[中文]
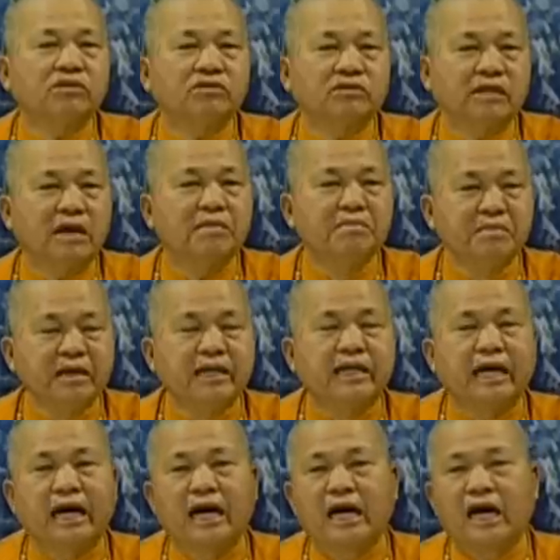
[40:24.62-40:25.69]
各有天
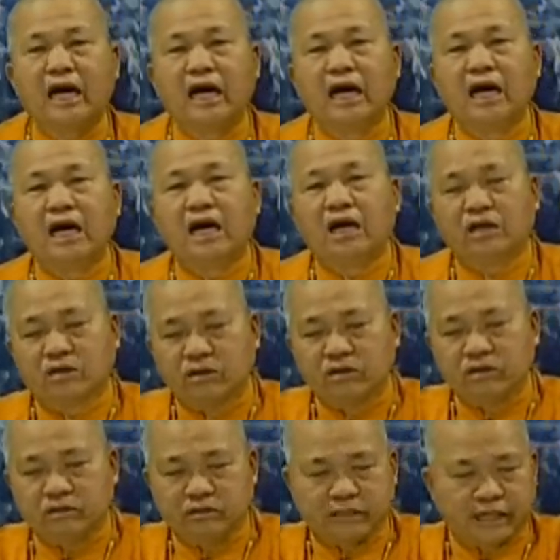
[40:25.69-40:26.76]
命啊，
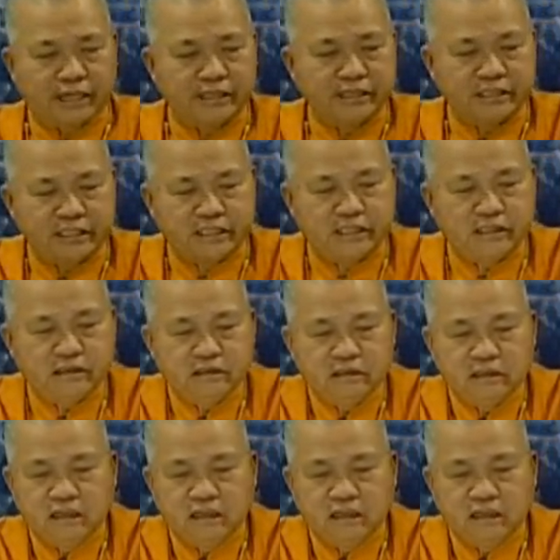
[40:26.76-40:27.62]
各有天机。